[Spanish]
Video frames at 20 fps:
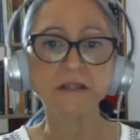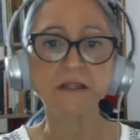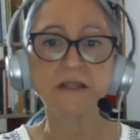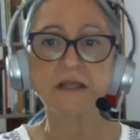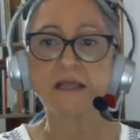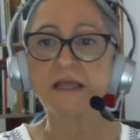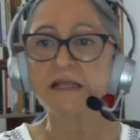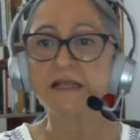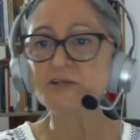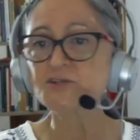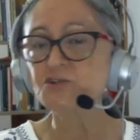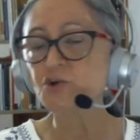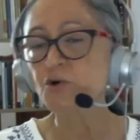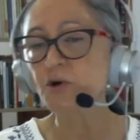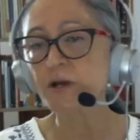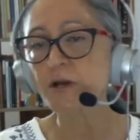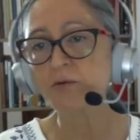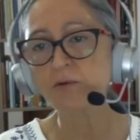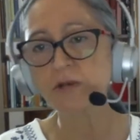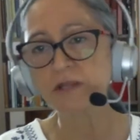El
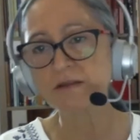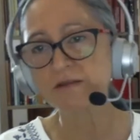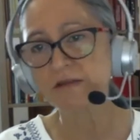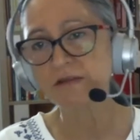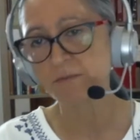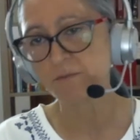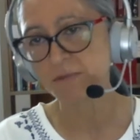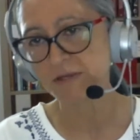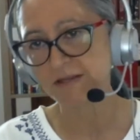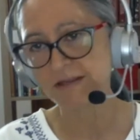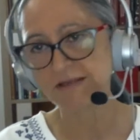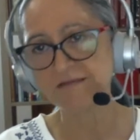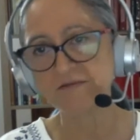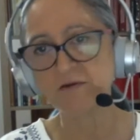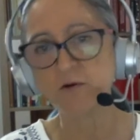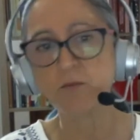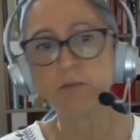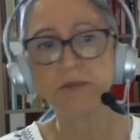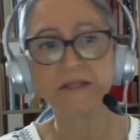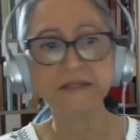yo es una
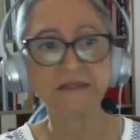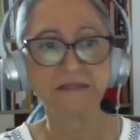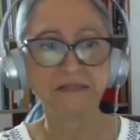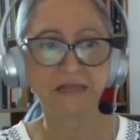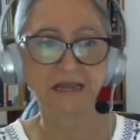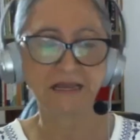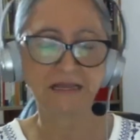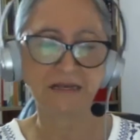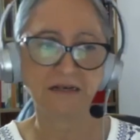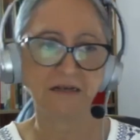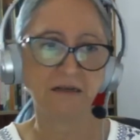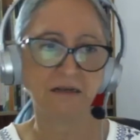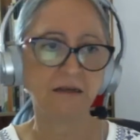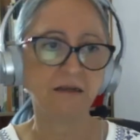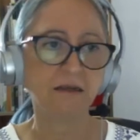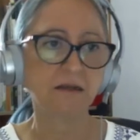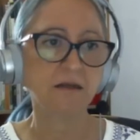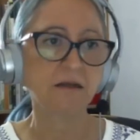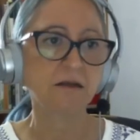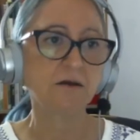interpretación mental,
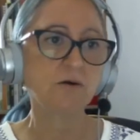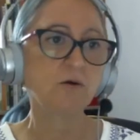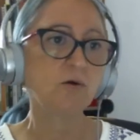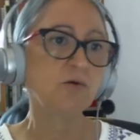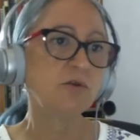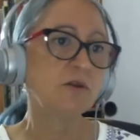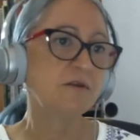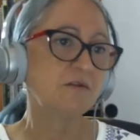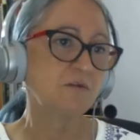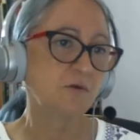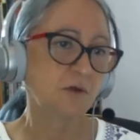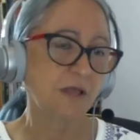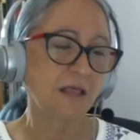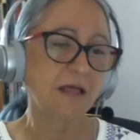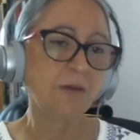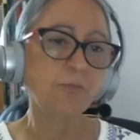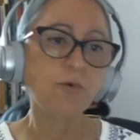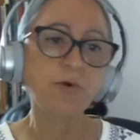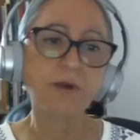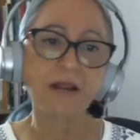
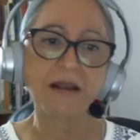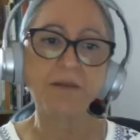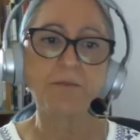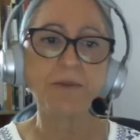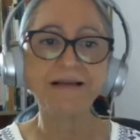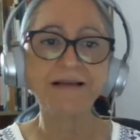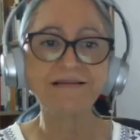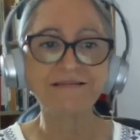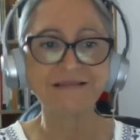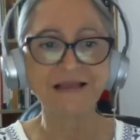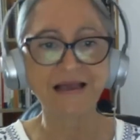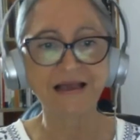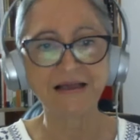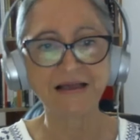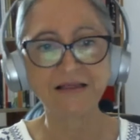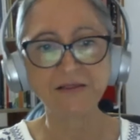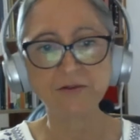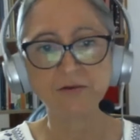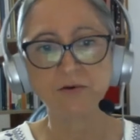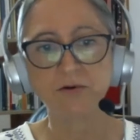condicionada por el
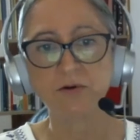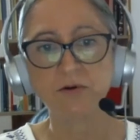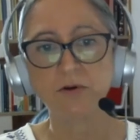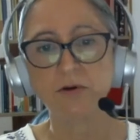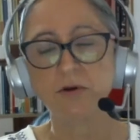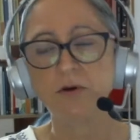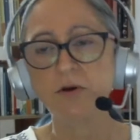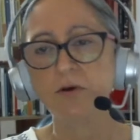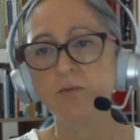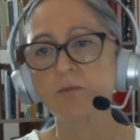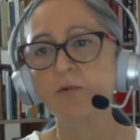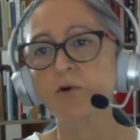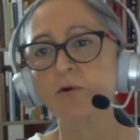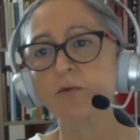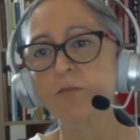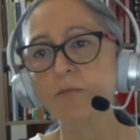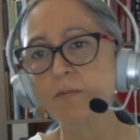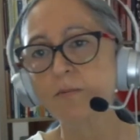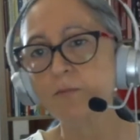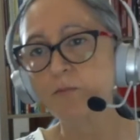pasado, por
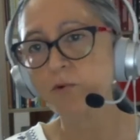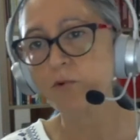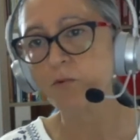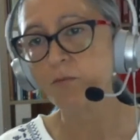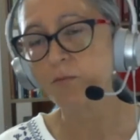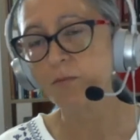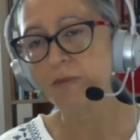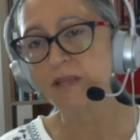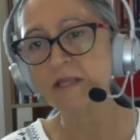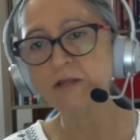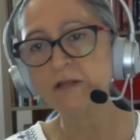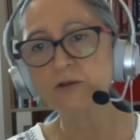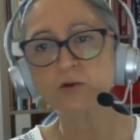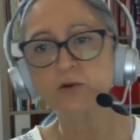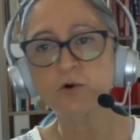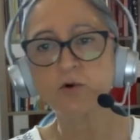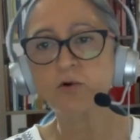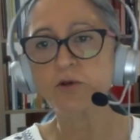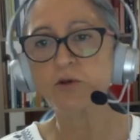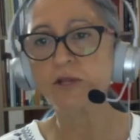mi
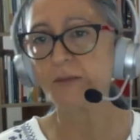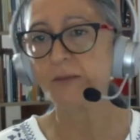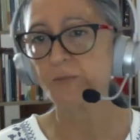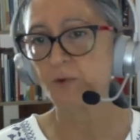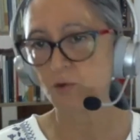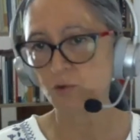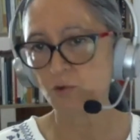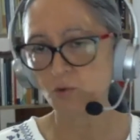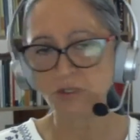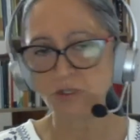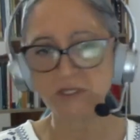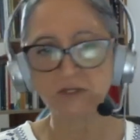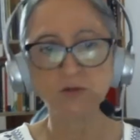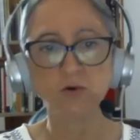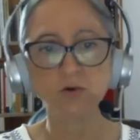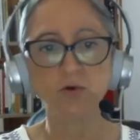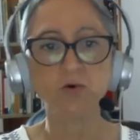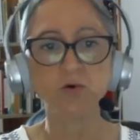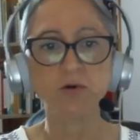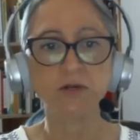historia, por tu
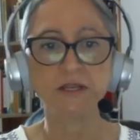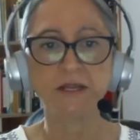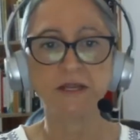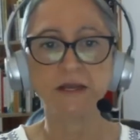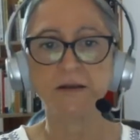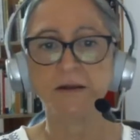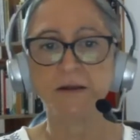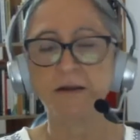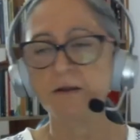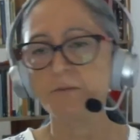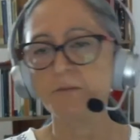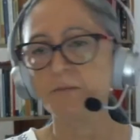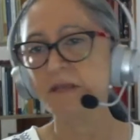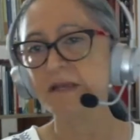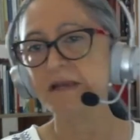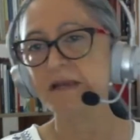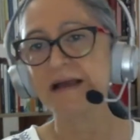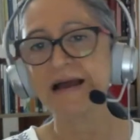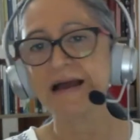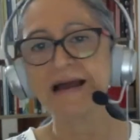historia
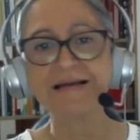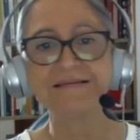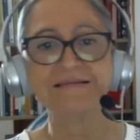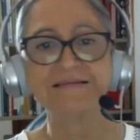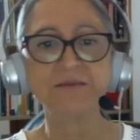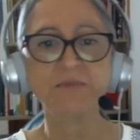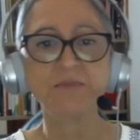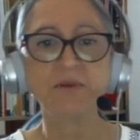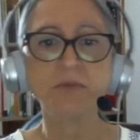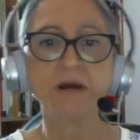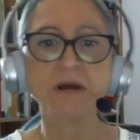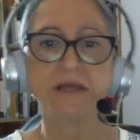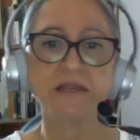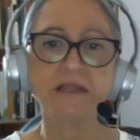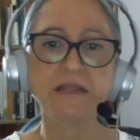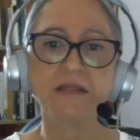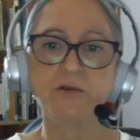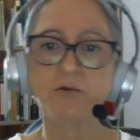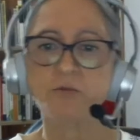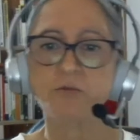mi casa, mi
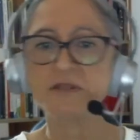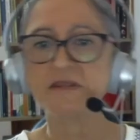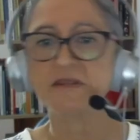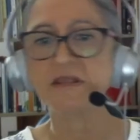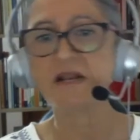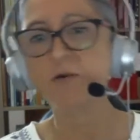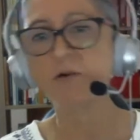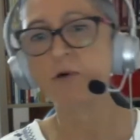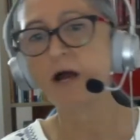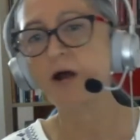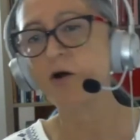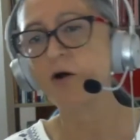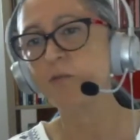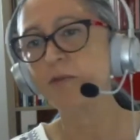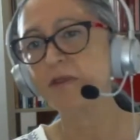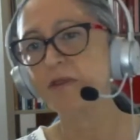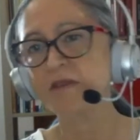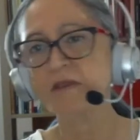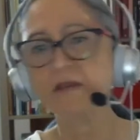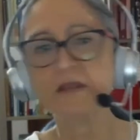marido, mi trabajo,
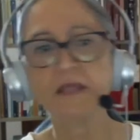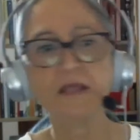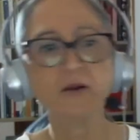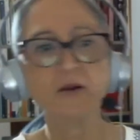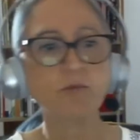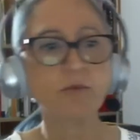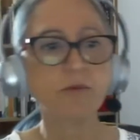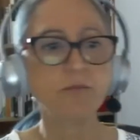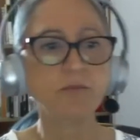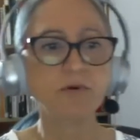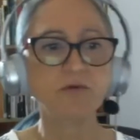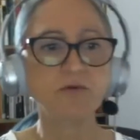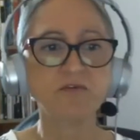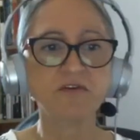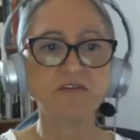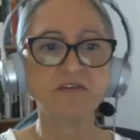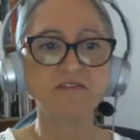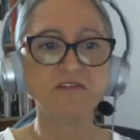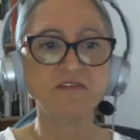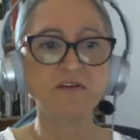mi dinero, mi
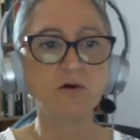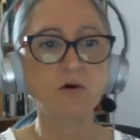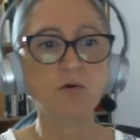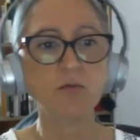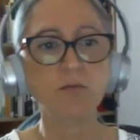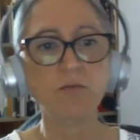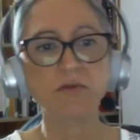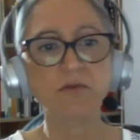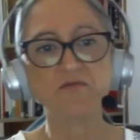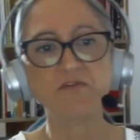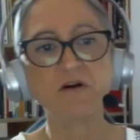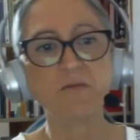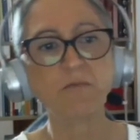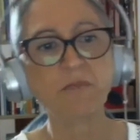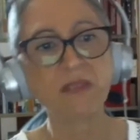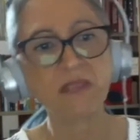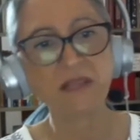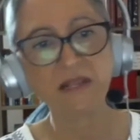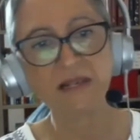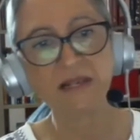profesión, mi
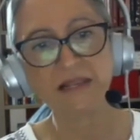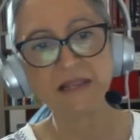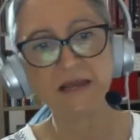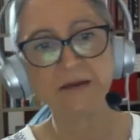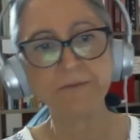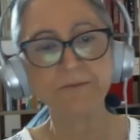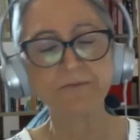familia,